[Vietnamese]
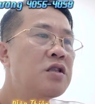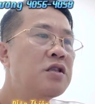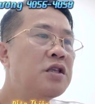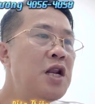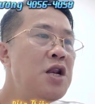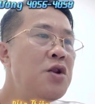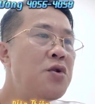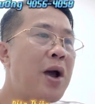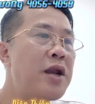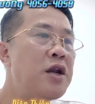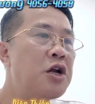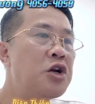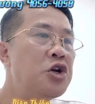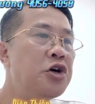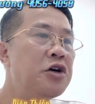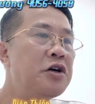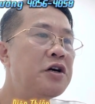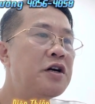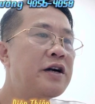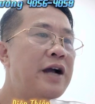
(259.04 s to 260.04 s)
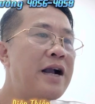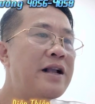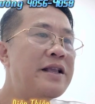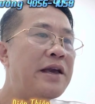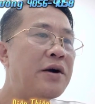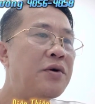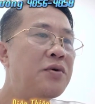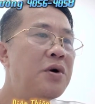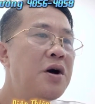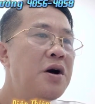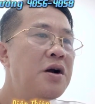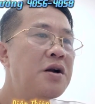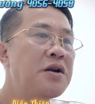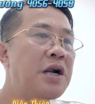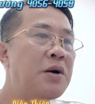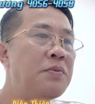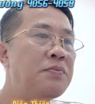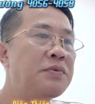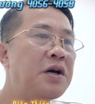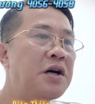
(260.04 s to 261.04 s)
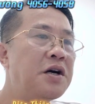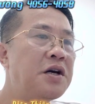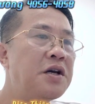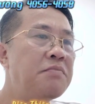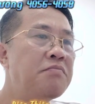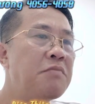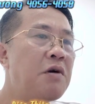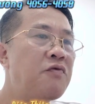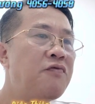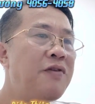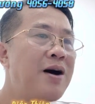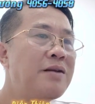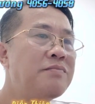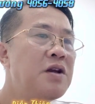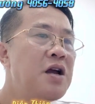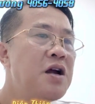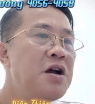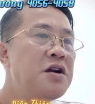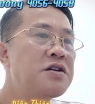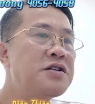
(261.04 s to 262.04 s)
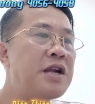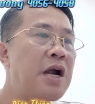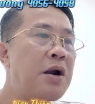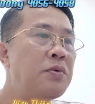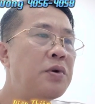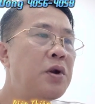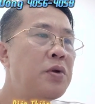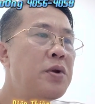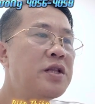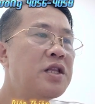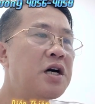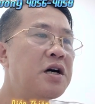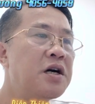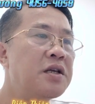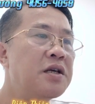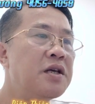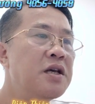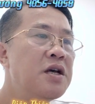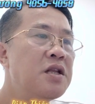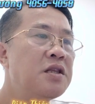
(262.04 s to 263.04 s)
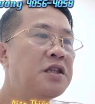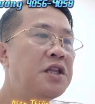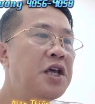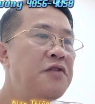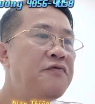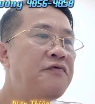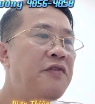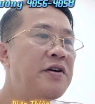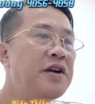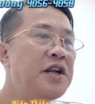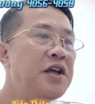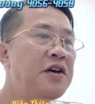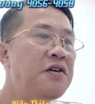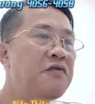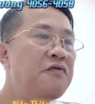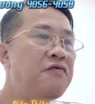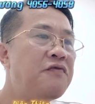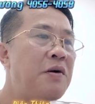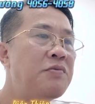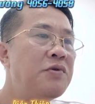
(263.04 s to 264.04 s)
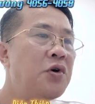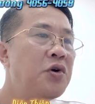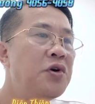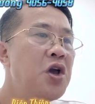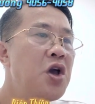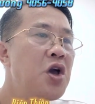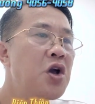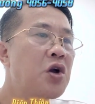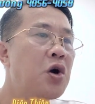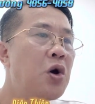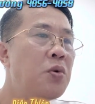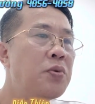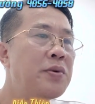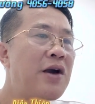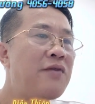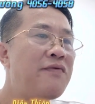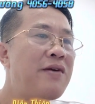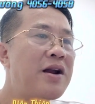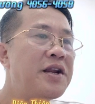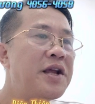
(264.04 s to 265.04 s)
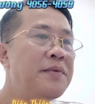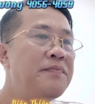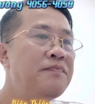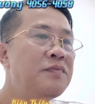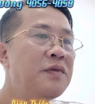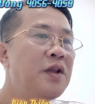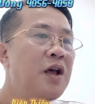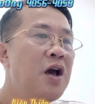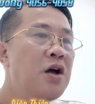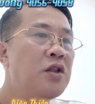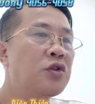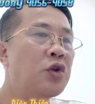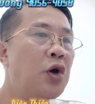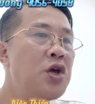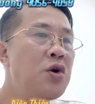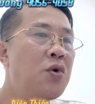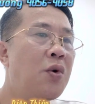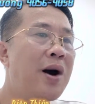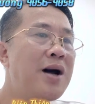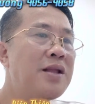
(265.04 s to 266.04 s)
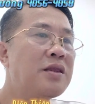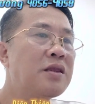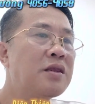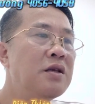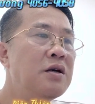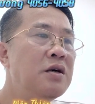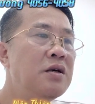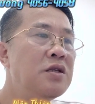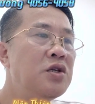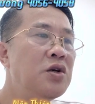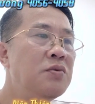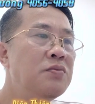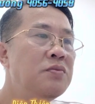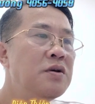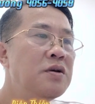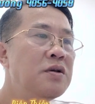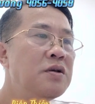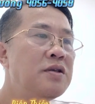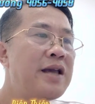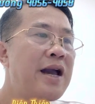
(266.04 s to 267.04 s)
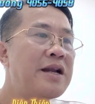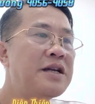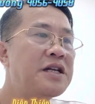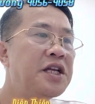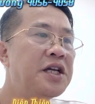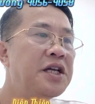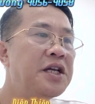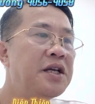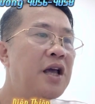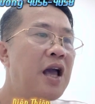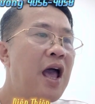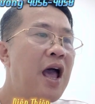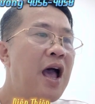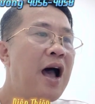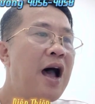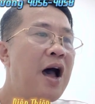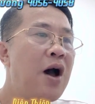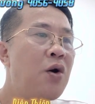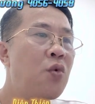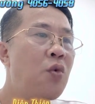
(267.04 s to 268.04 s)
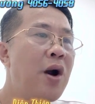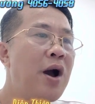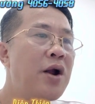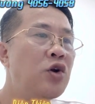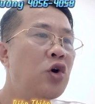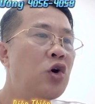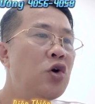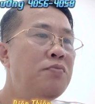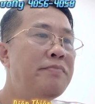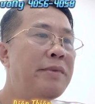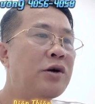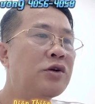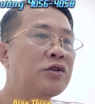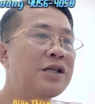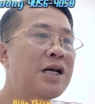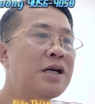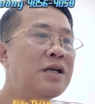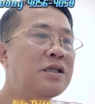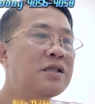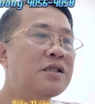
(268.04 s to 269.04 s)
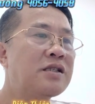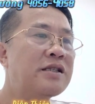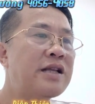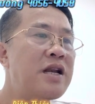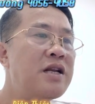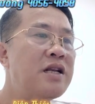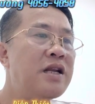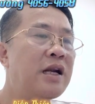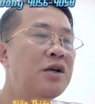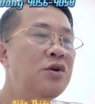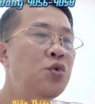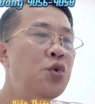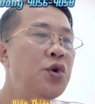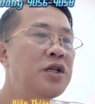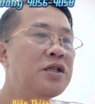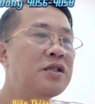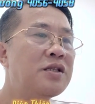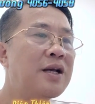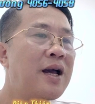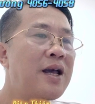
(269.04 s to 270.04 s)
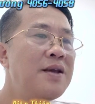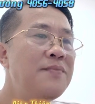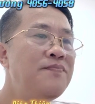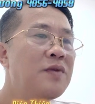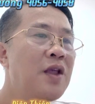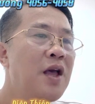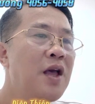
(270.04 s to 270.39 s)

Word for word: Chín loại lực lượng khác nhau, đồng thời bộc phát trong lúc tức thời, thiên pháp địa, phong lôi cùng nhau vang lên. Thủy hỏa, tương dung, gia trì hào quang đủ màu sắc xen lẫn huy sái.